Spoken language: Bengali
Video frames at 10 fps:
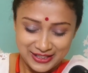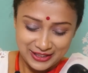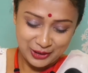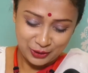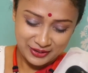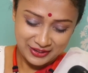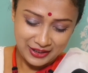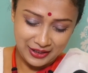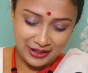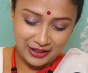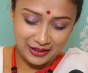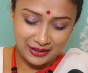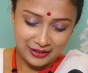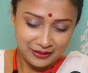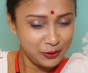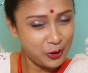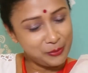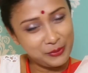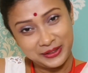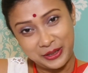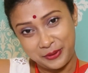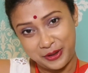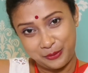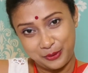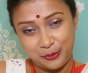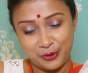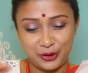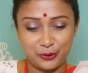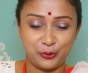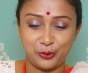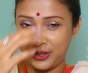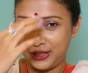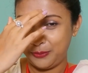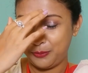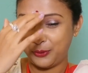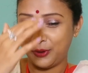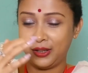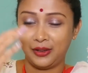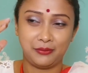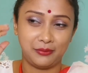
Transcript: সেটা হচ্ছে নর্মাল জামা কাপড় পরে সুন্দর টিপ পরে